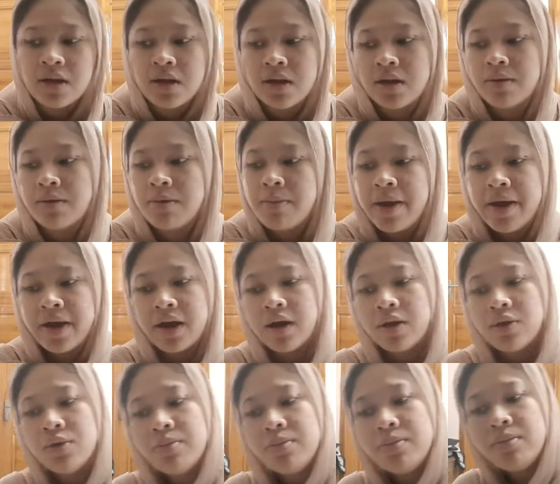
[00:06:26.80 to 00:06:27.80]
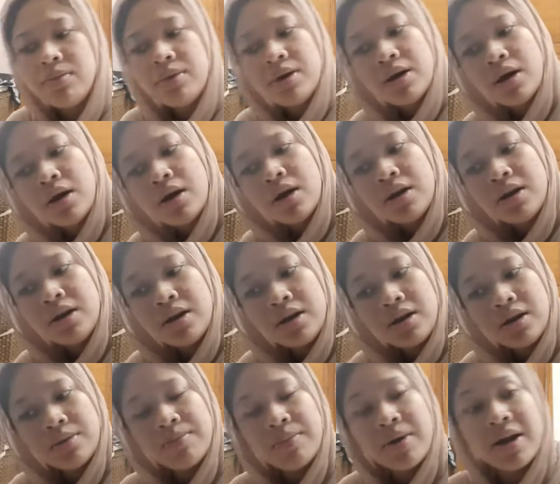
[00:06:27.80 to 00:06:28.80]
lebih baik kita tuh
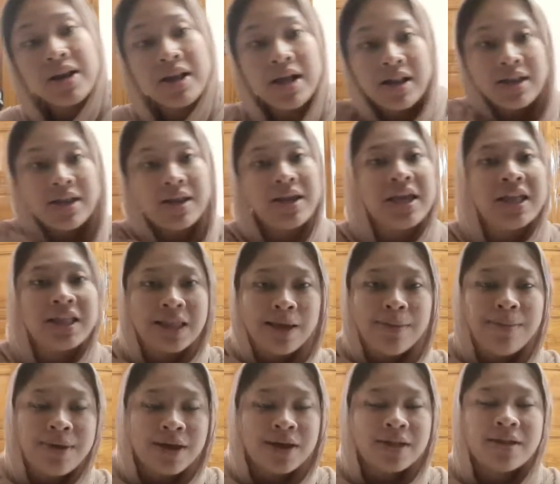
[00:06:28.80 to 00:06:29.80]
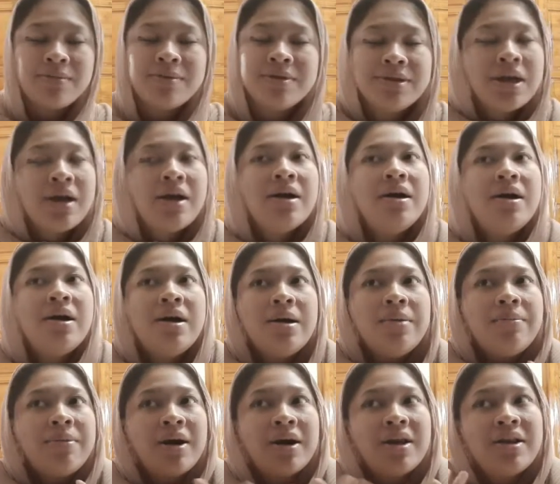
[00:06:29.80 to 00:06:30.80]
mengenal diri kita biar kita bisa
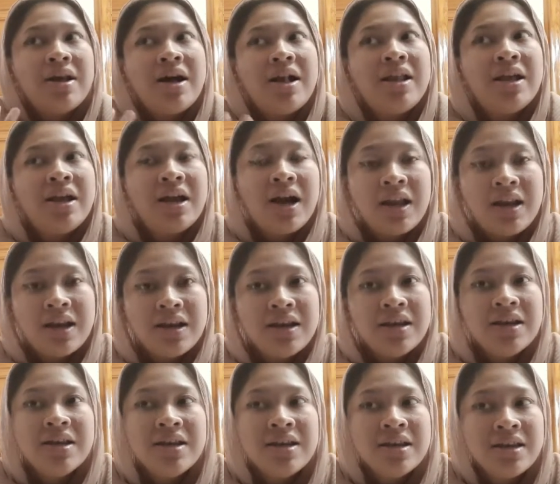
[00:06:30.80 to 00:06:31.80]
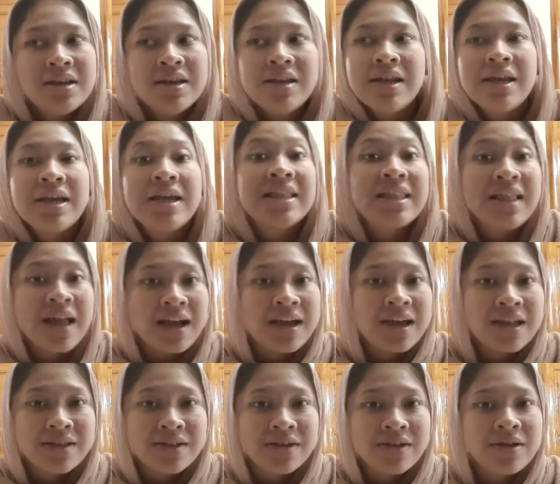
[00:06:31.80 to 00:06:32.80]
mengendalikan diri kita
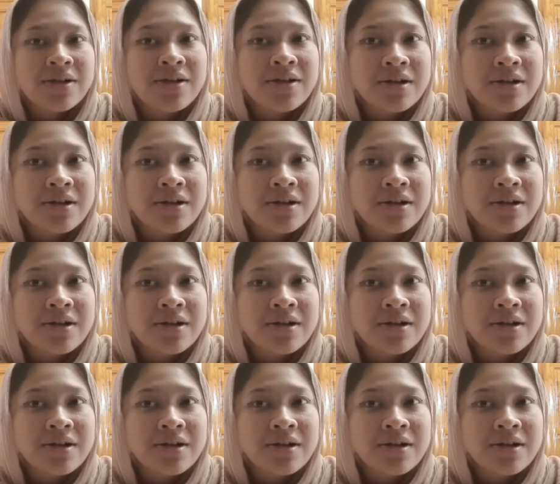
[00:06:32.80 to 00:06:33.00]
gitu loh